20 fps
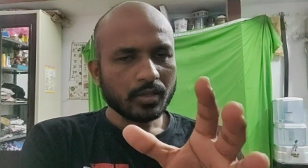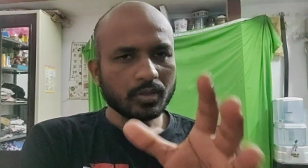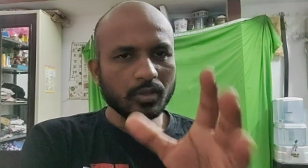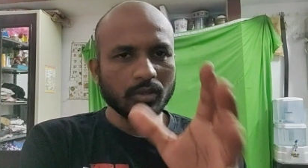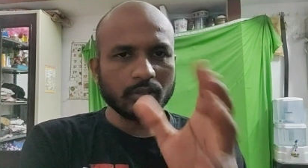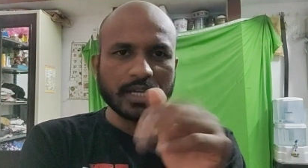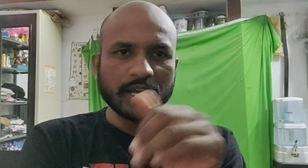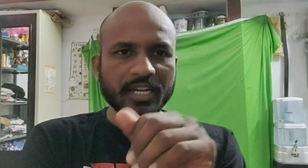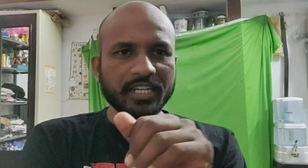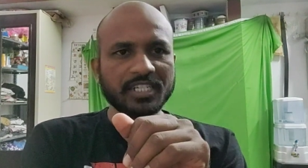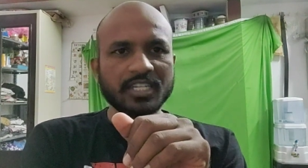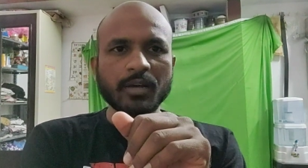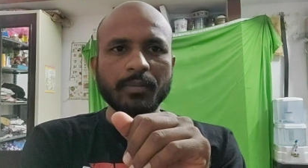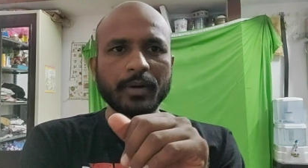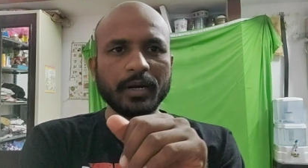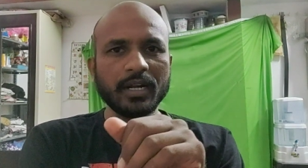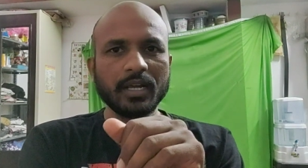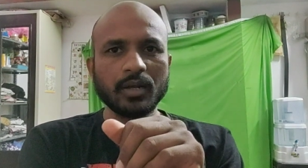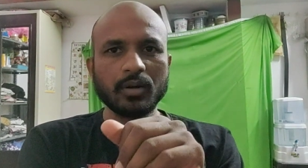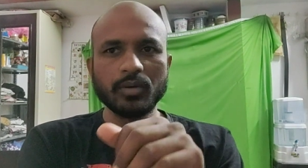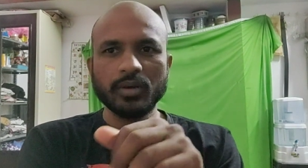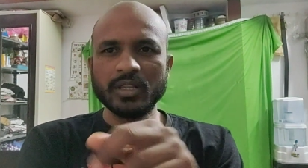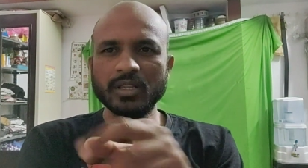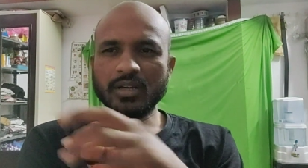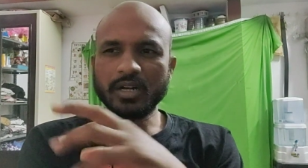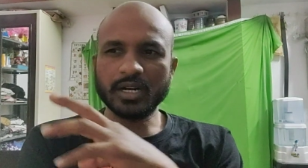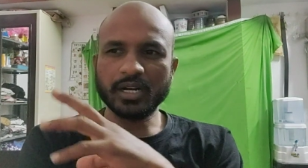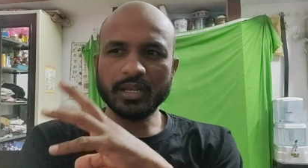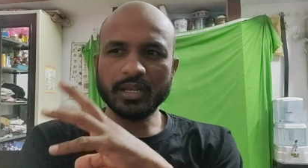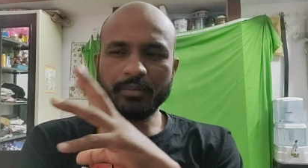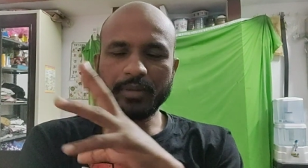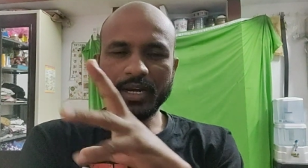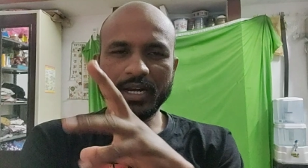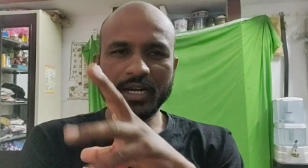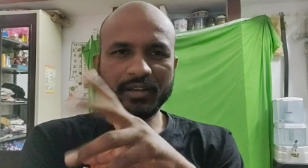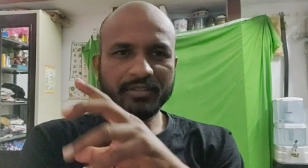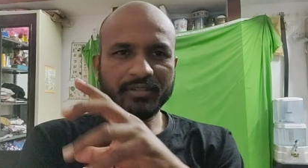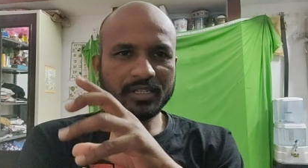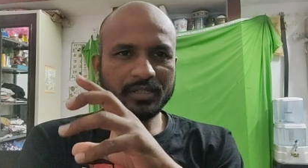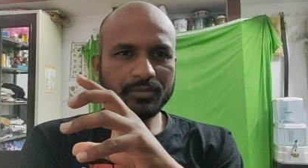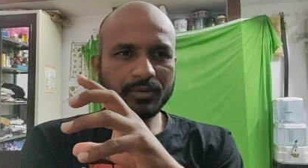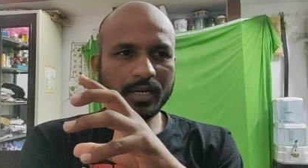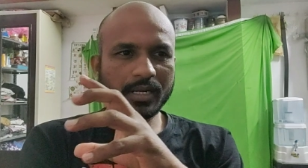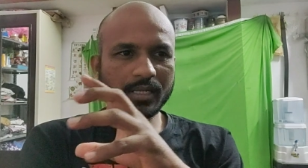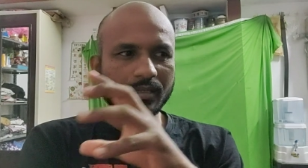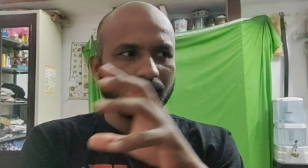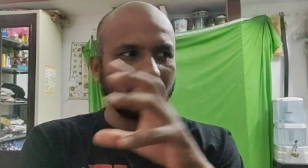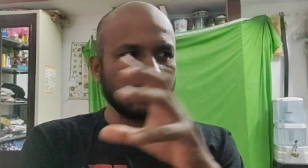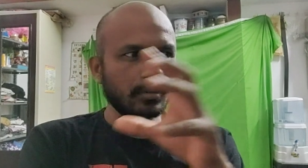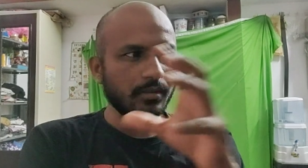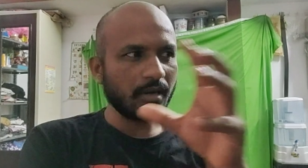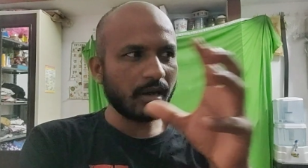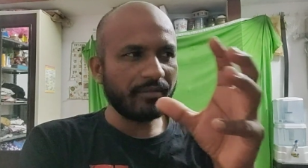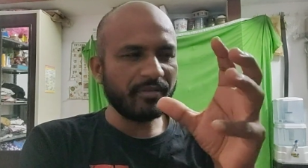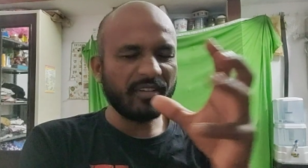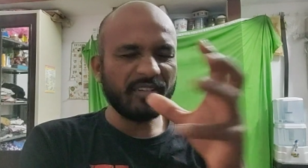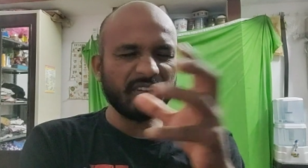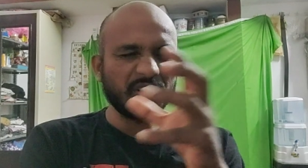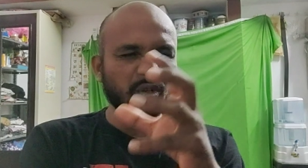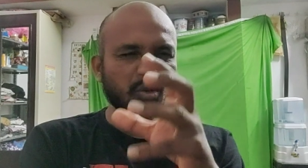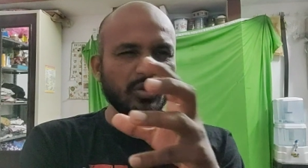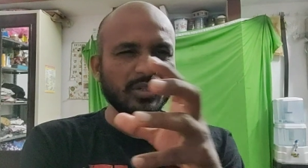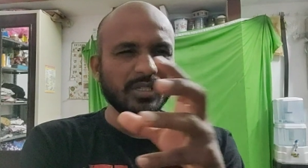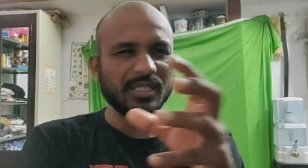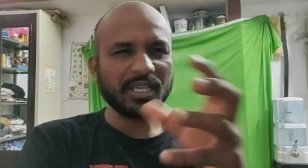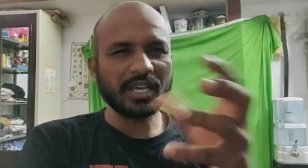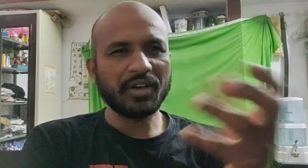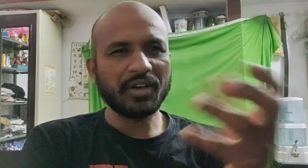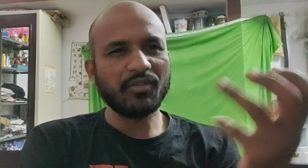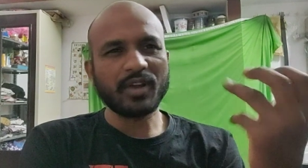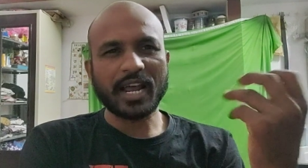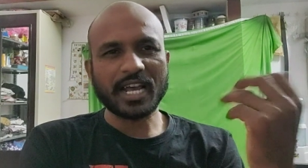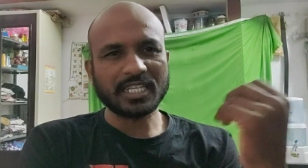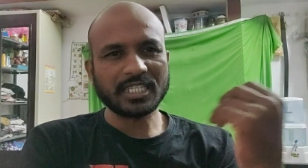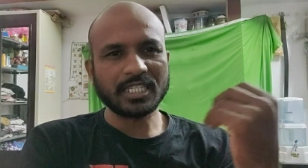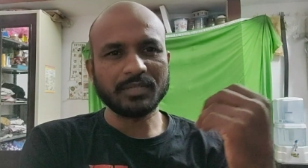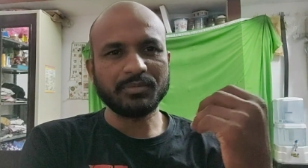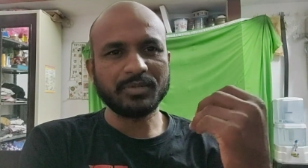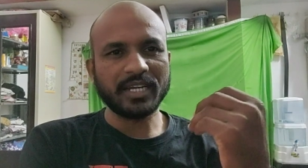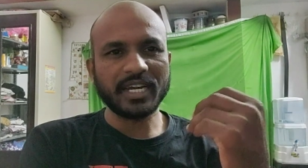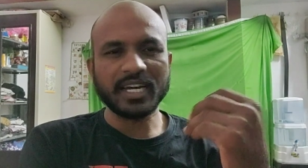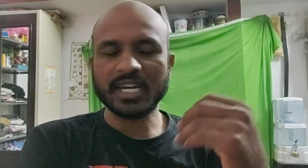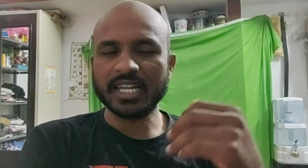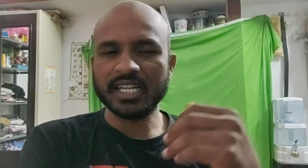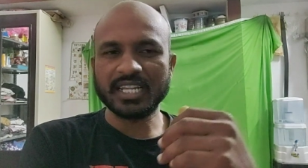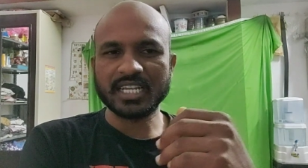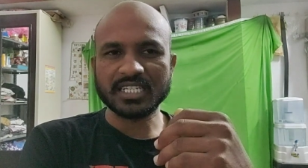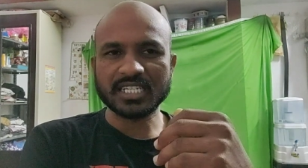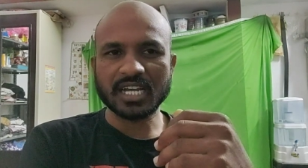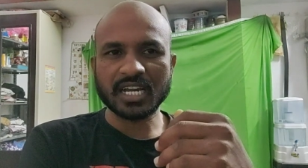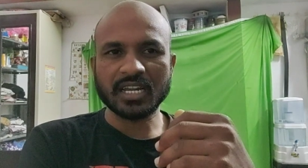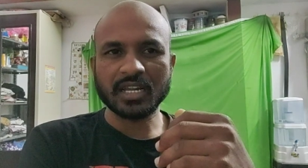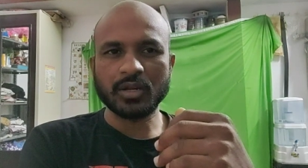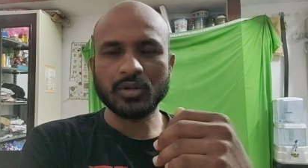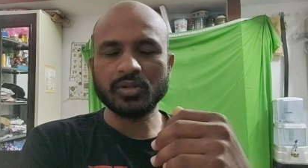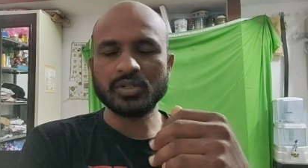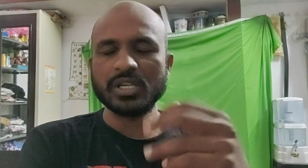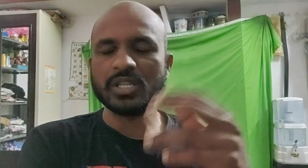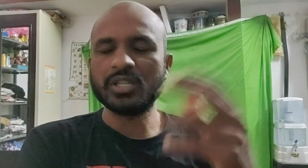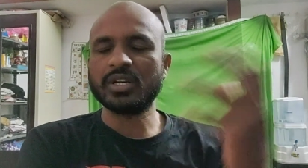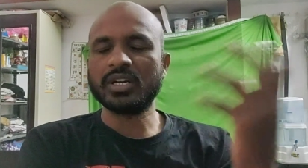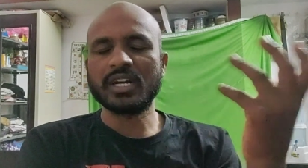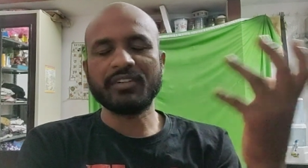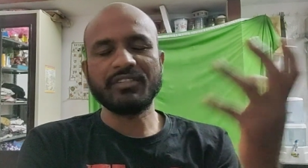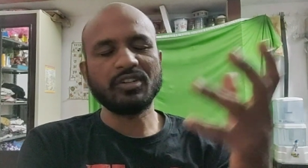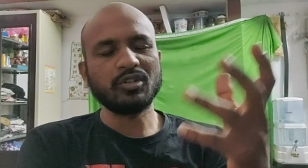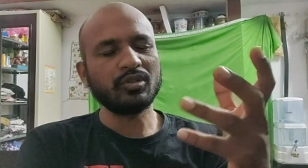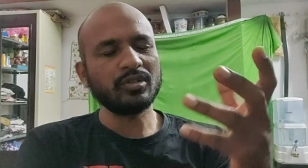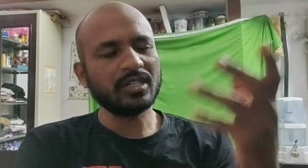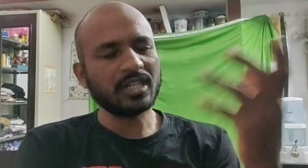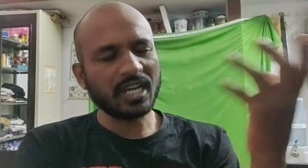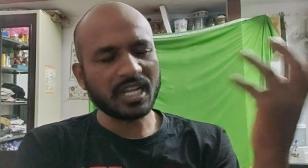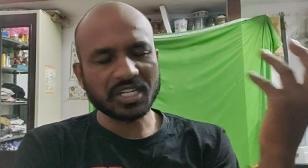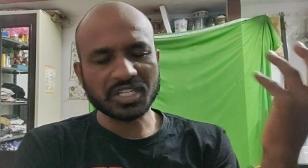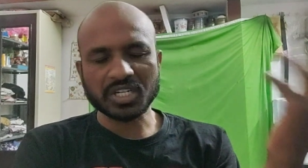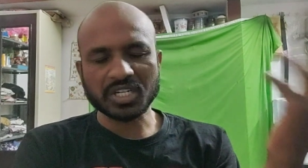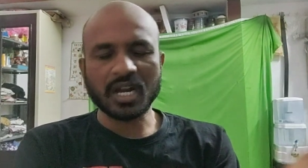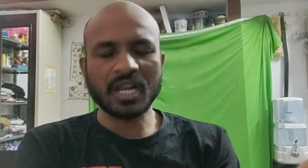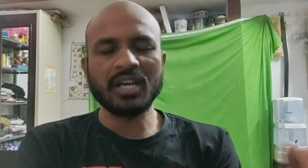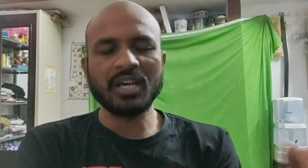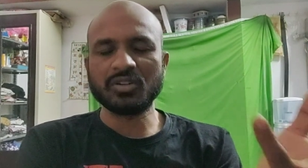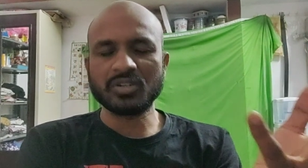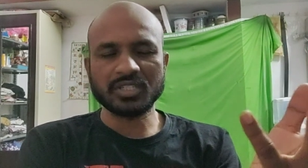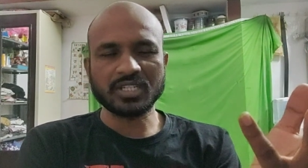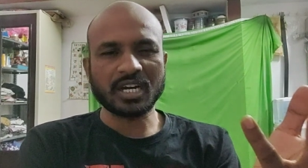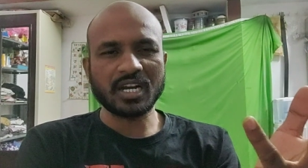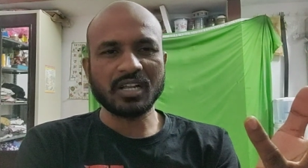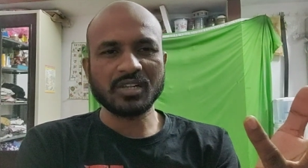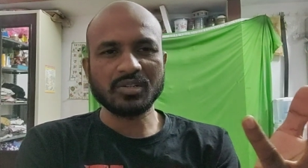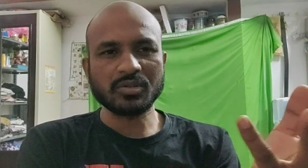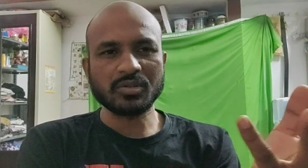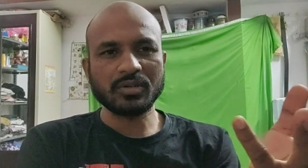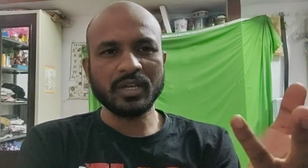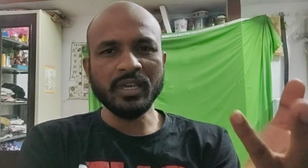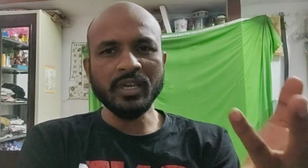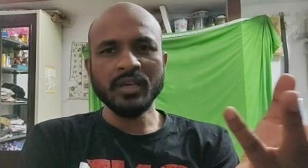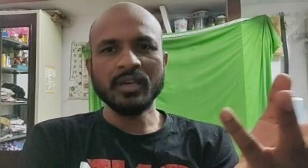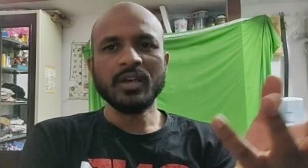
సో దాన్ని ఇష్టపడ్డారు ఎందుకంటే బయట విజువల్స్ అవి ఇవి చూపిస్తే ఎవరు యాక్సెప్ట్ చేయట్లేదు నా ఛానల్ నుంచి ఎందుకంటే అవి చూపించడానికి చాలా ఛానల్స్ ఉన్నాయి